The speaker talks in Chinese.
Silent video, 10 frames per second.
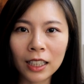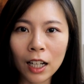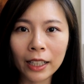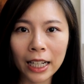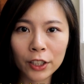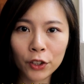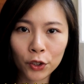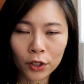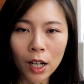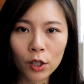然后大概是
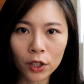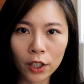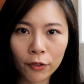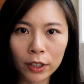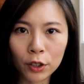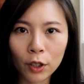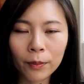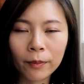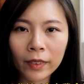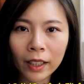十到十二分钟。
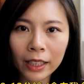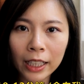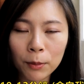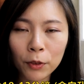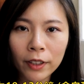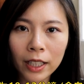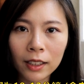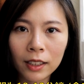第一个部分